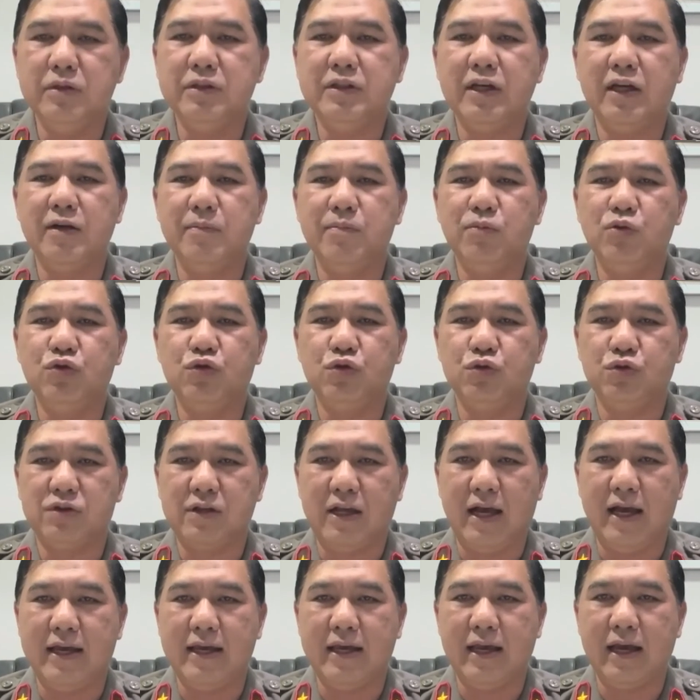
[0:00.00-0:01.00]
hmm. menjadi musuh
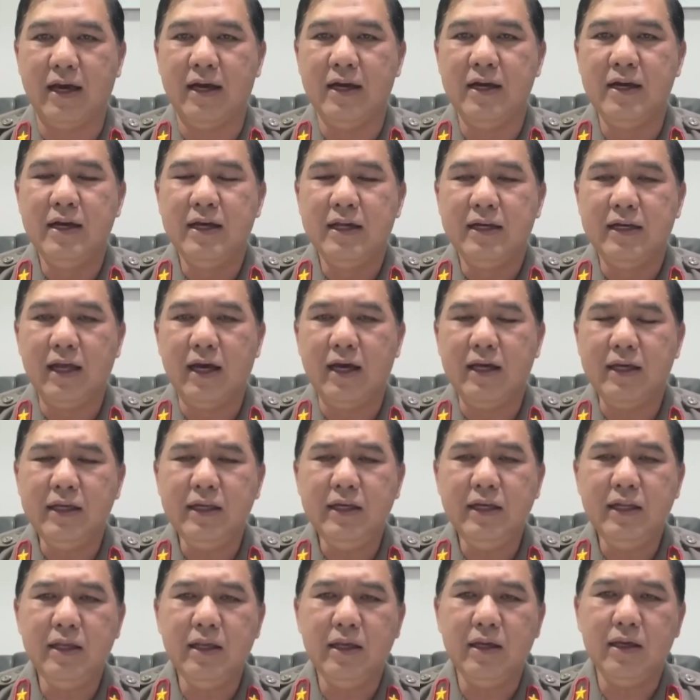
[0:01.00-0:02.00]
saya. Okay. Nah
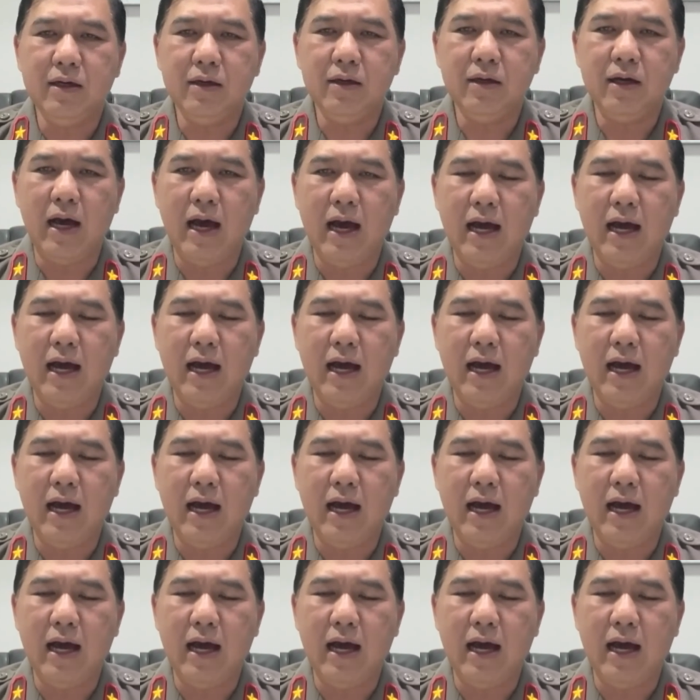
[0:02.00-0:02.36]
ini